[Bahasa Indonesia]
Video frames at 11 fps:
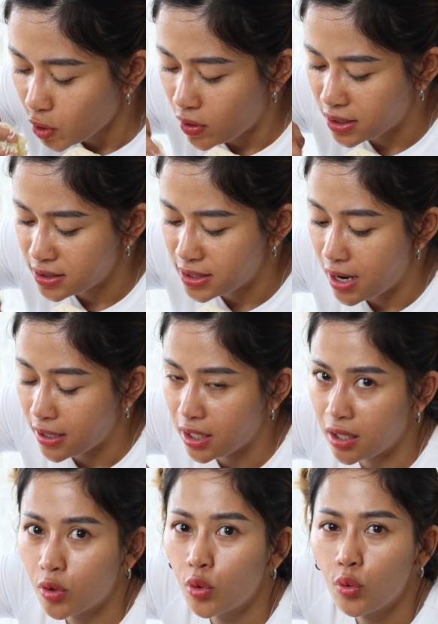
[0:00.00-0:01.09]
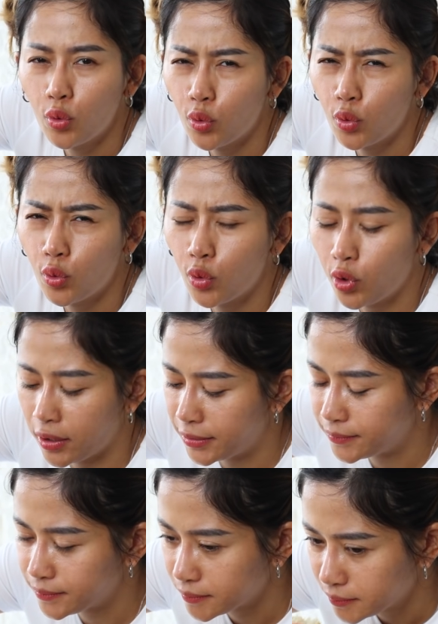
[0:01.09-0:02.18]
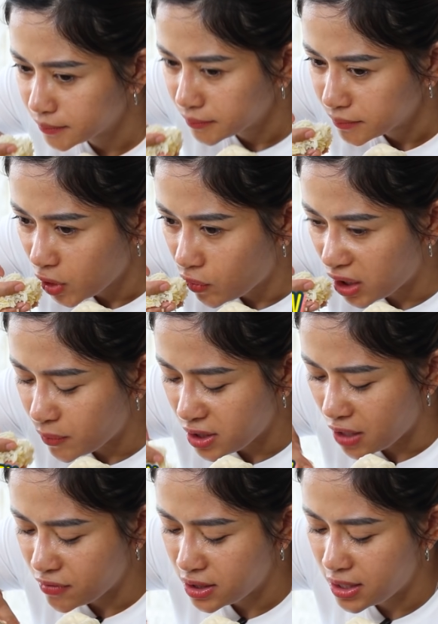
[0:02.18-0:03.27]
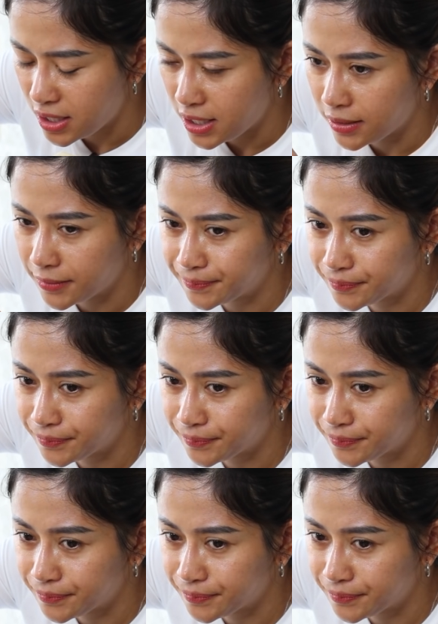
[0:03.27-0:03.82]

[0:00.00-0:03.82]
wangi jahe uh. uh. wangi minyak wijen